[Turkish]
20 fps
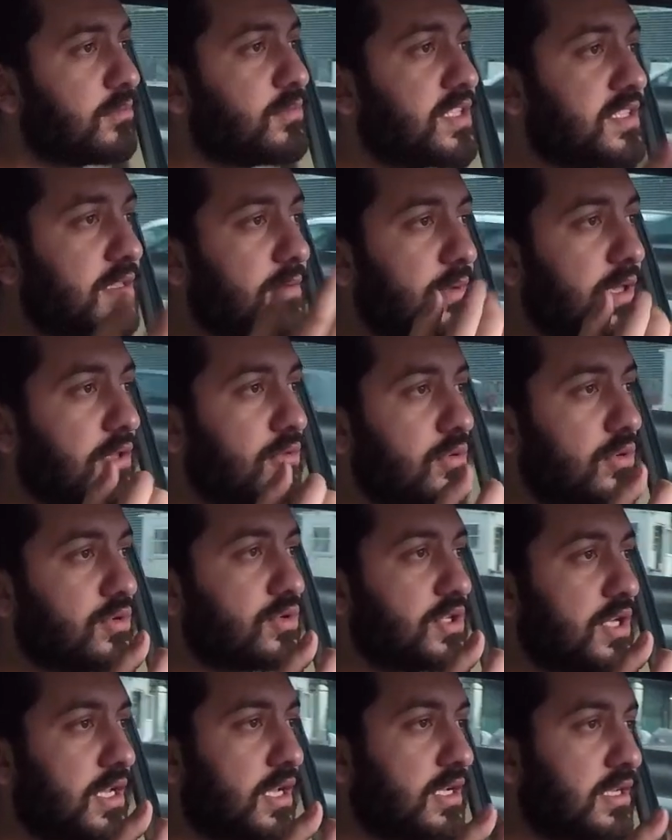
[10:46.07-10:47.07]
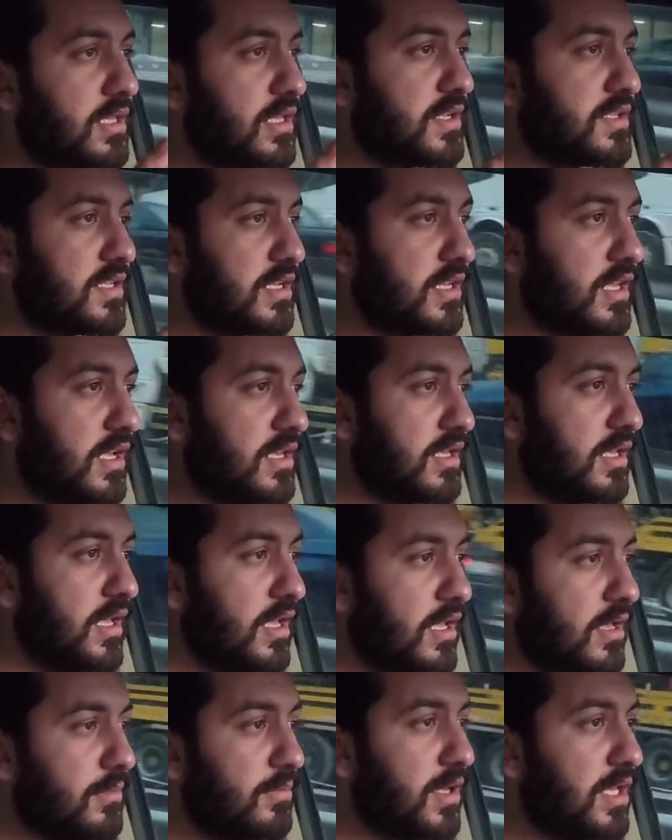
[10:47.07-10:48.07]
Biz de bekliyoruz yani arkadaşlar. Yani
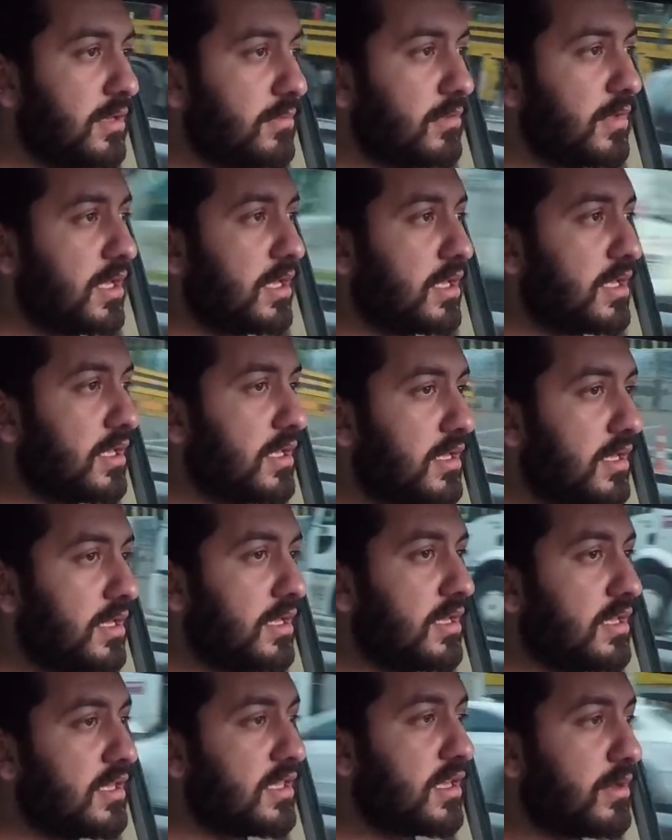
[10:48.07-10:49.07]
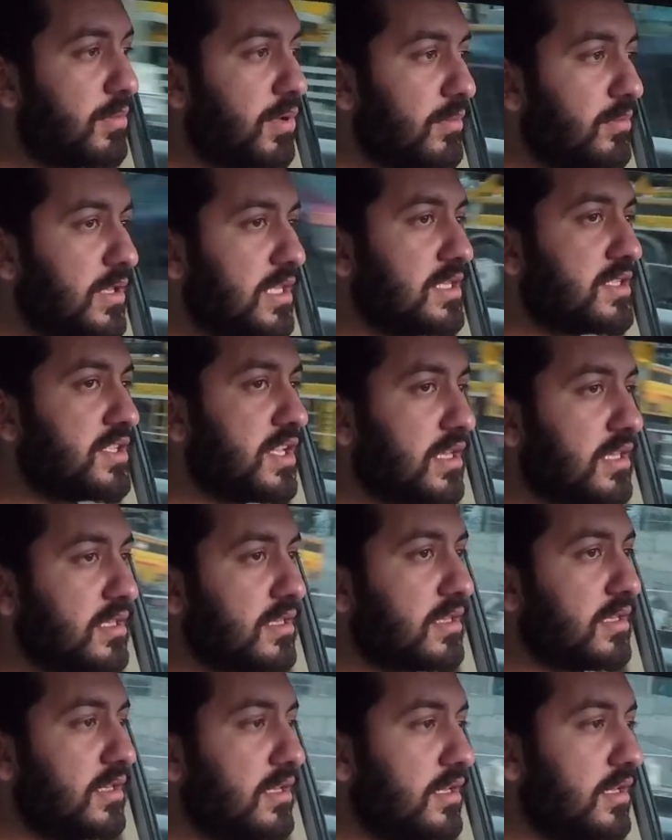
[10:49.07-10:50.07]
benim e,
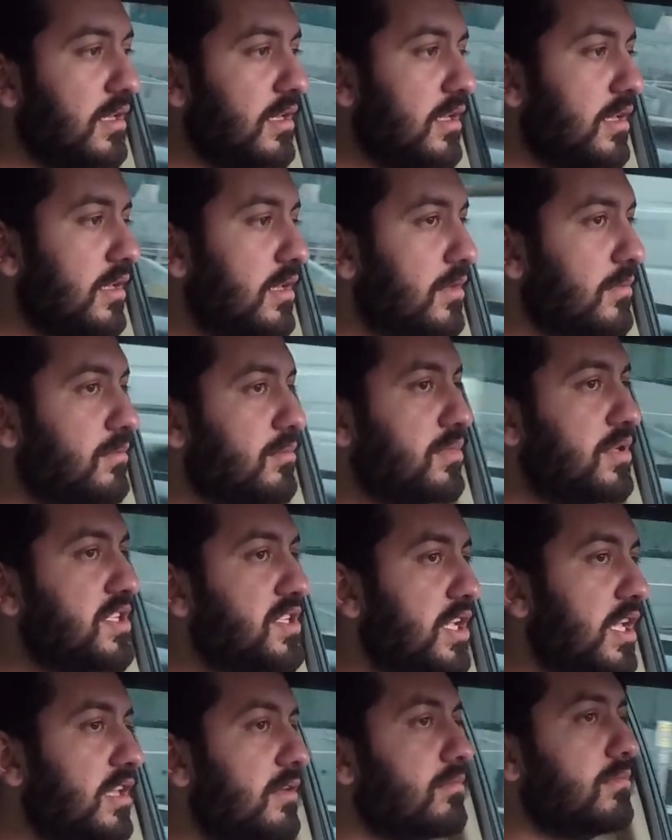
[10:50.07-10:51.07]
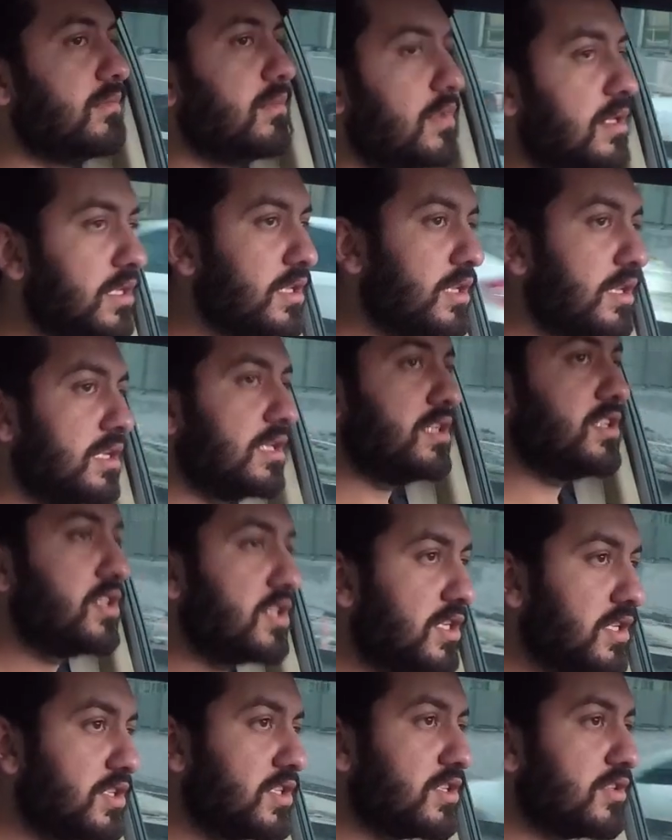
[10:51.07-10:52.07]
yapabilecek e, bir şeyim
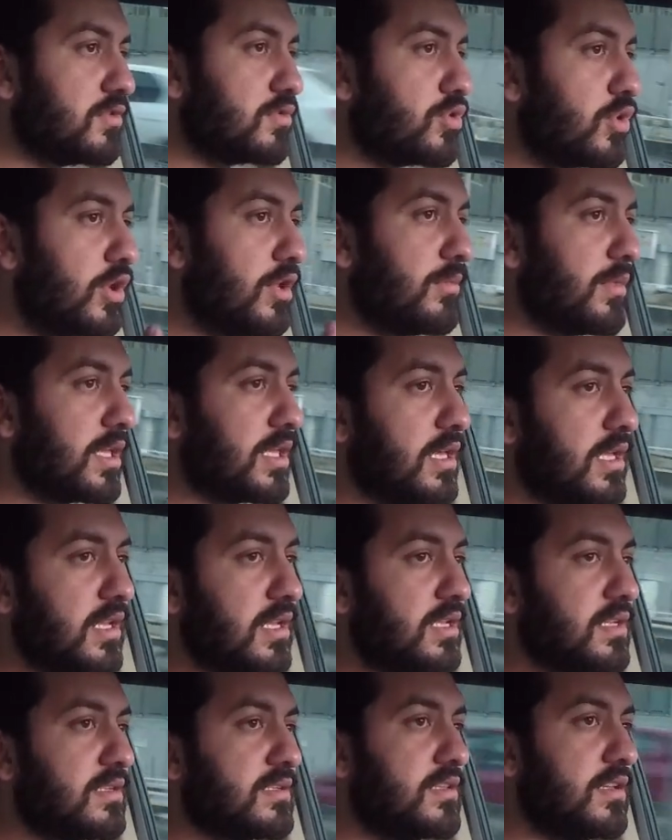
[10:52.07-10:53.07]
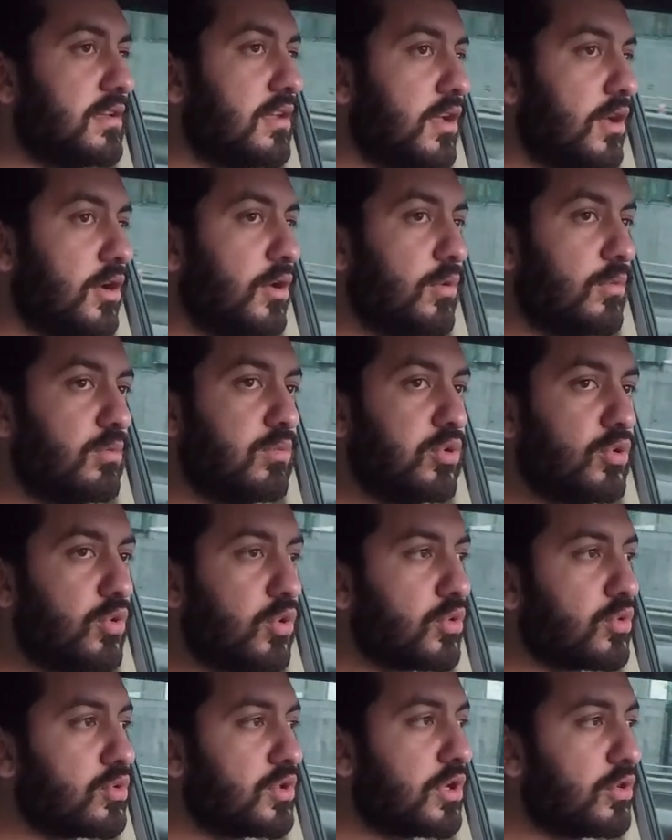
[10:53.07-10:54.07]
işin açığını söylemek gerekirse bu
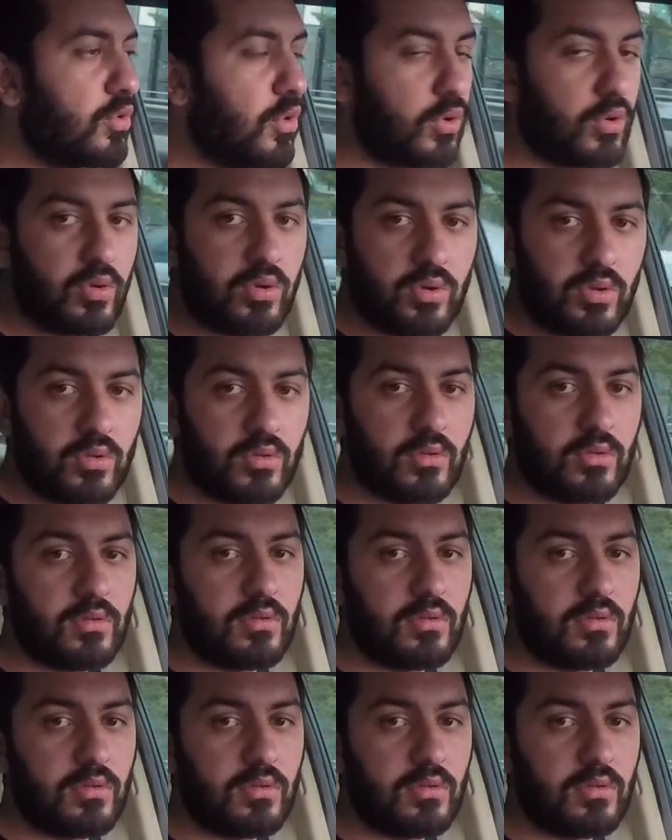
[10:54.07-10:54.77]
konuda yok.